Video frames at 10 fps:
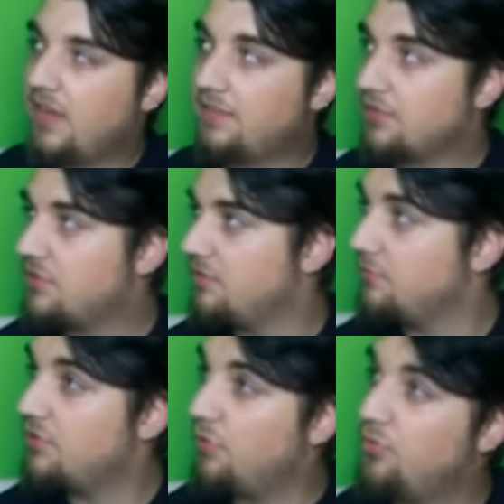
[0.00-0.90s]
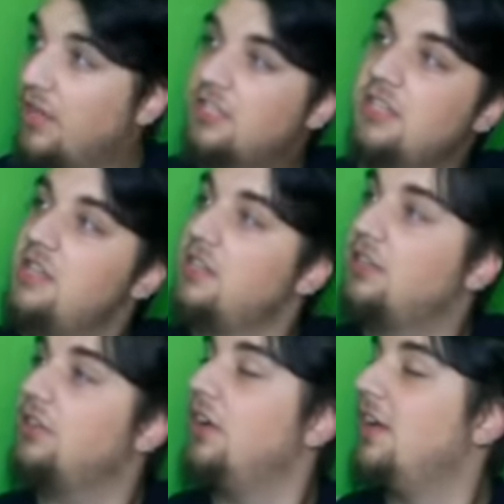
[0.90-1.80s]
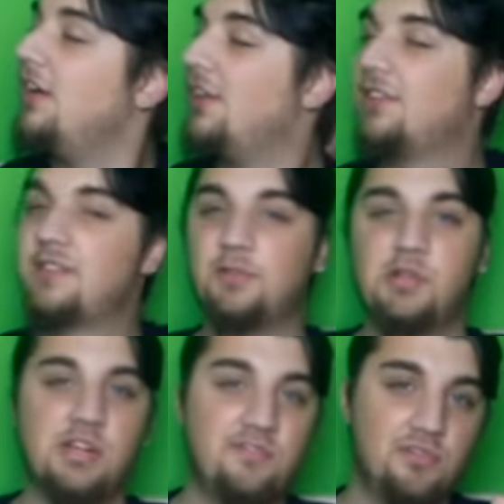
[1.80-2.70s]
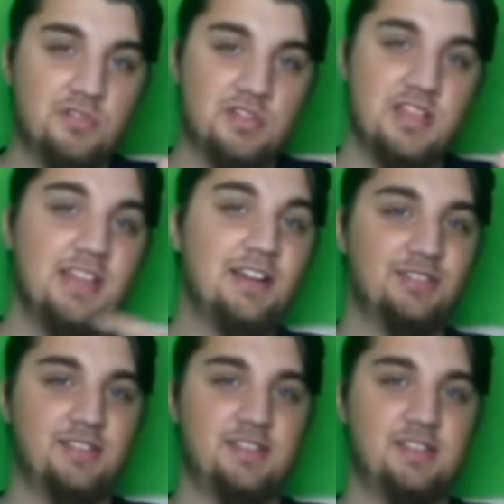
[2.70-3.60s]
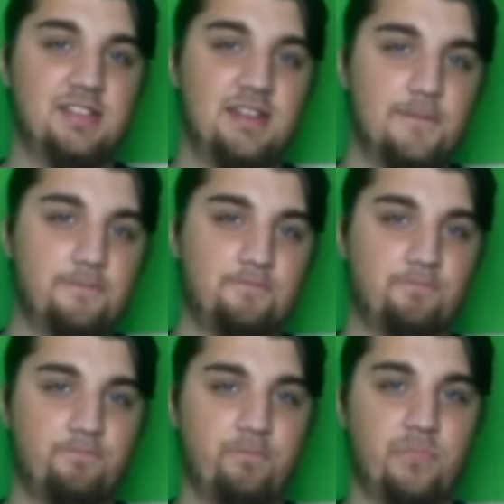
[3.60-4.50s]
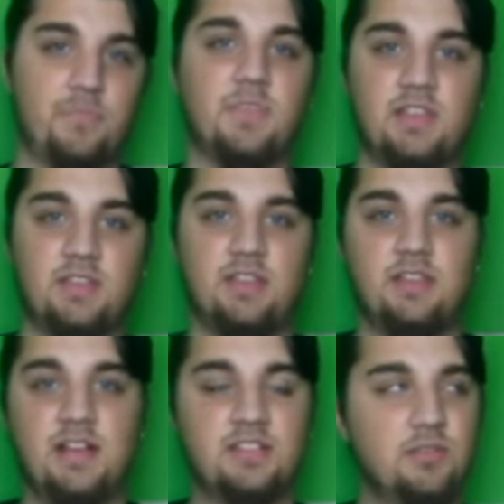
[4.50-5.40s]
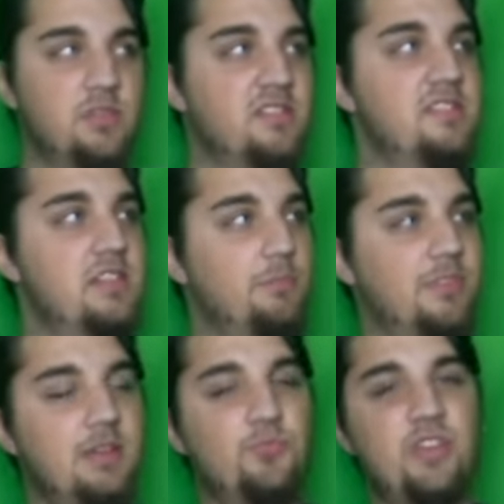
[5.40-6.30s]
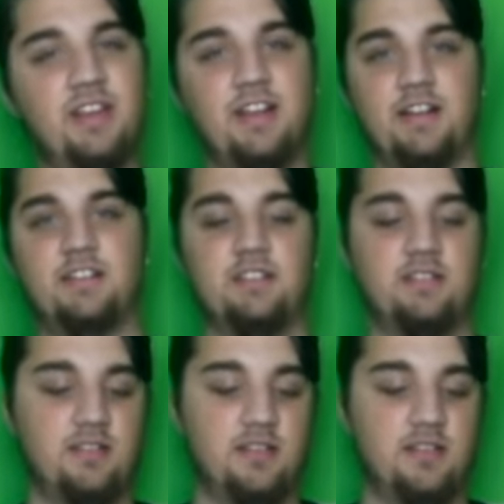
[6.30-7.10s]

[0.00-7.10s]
A to czy mu się uda, czy nie, no to są tylko i wyłącznie jego decyzje. I każdą decyzję podejmuje gracz.